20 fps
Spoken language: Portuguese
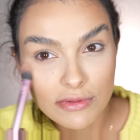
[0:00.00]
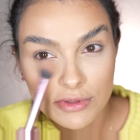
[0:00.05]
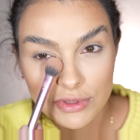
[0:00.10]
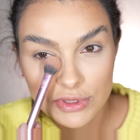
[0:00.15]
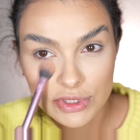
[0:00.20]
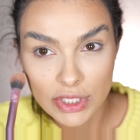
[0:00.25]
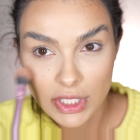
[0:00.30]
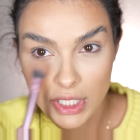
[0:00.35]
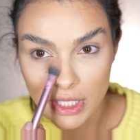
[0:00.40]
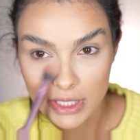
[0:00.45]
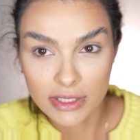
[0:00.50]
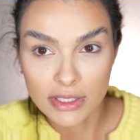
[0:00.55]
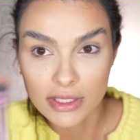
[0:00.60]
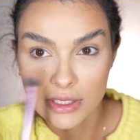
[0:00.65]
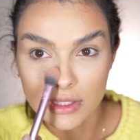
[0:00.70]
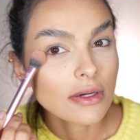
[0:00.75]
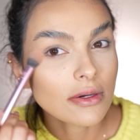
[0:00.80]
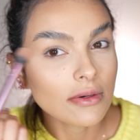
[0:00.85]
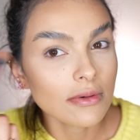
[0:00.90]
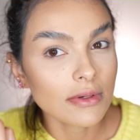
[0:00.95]
Vou tirar
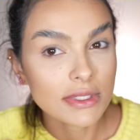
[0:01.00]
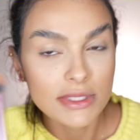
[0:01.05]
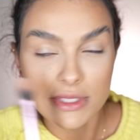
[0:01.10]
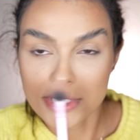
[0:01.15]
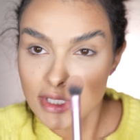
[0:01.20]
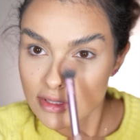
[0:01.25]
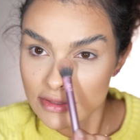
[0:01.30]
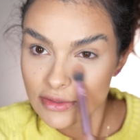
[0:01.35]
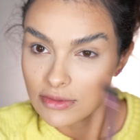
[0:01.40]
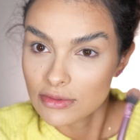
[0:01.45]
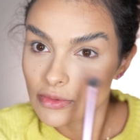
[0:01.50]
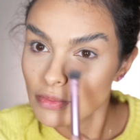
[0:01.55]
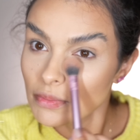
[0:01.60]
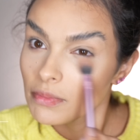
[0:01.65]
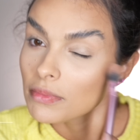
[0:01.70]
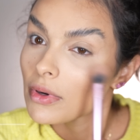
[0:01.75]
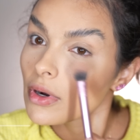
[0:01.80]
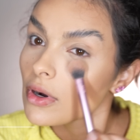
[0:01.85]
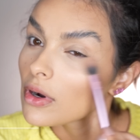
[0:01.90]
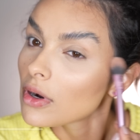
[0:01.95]
aqui o excesso do
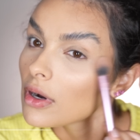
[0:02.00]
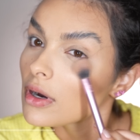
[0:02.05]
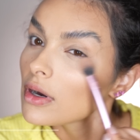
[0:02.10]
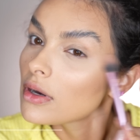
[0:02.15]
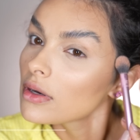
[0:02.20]
pó.